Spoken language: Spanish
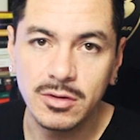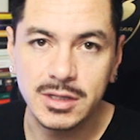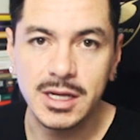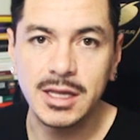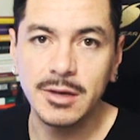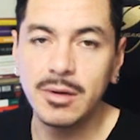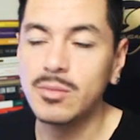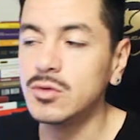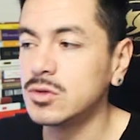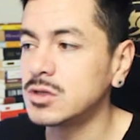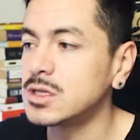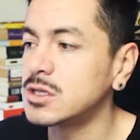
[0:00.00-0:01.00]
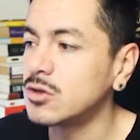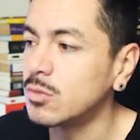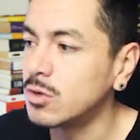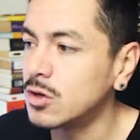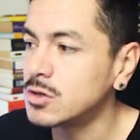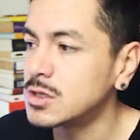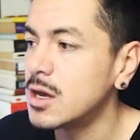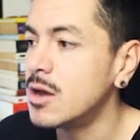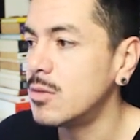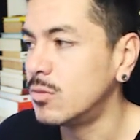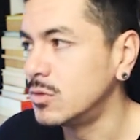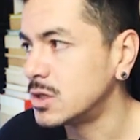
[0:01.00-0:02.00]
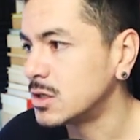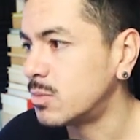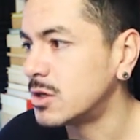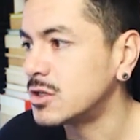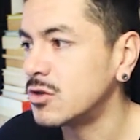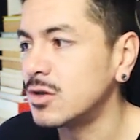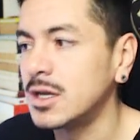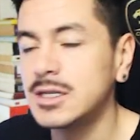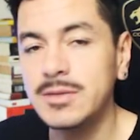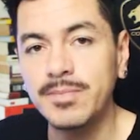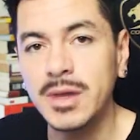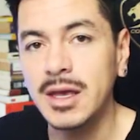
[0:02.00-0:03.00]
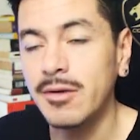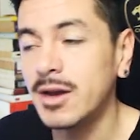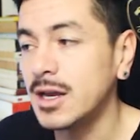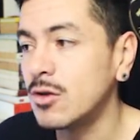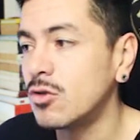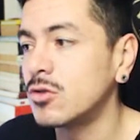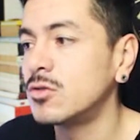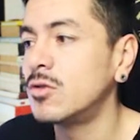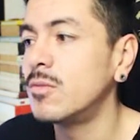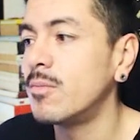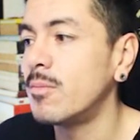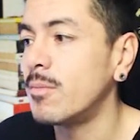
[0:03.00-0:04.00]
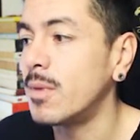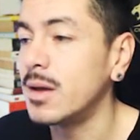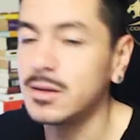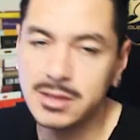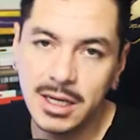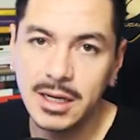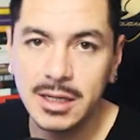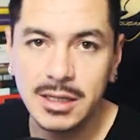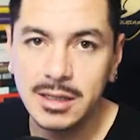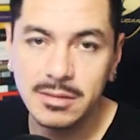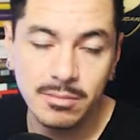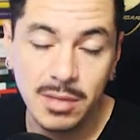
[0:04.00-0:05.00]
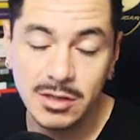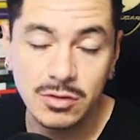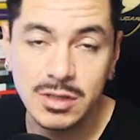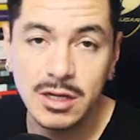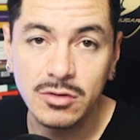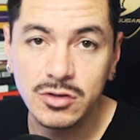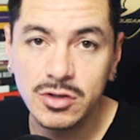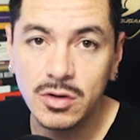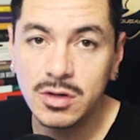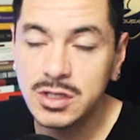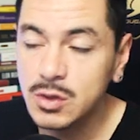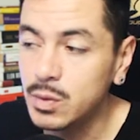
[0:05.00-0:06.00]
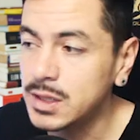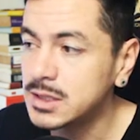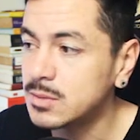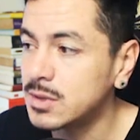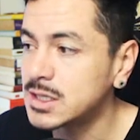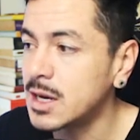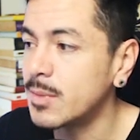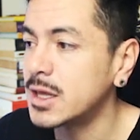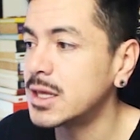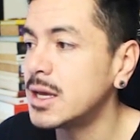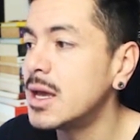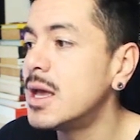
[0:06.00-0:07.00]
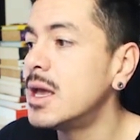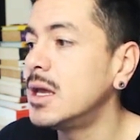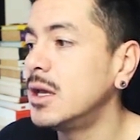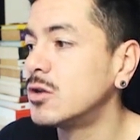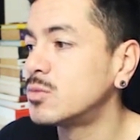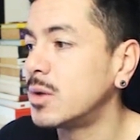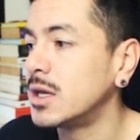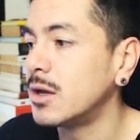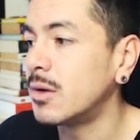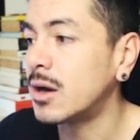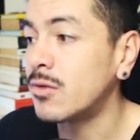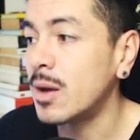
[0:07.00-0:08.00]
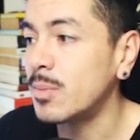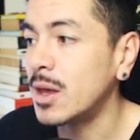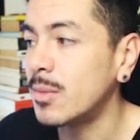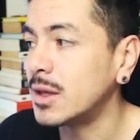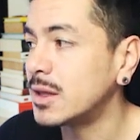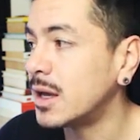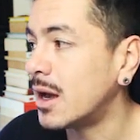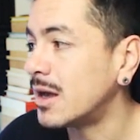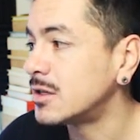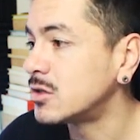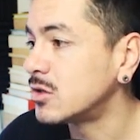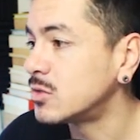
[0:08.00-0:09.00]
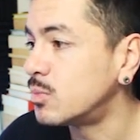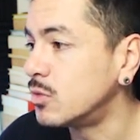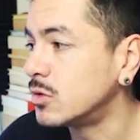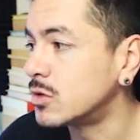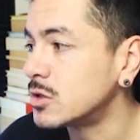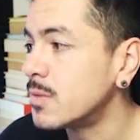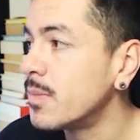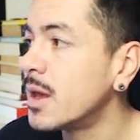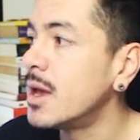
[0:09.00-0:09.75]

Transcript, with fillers: donde se activan muchos stop loss, muchas personas que van en corto, se le va a suceder un short squeeze básicamente y nos puede llevar rápidamente a estos puntos.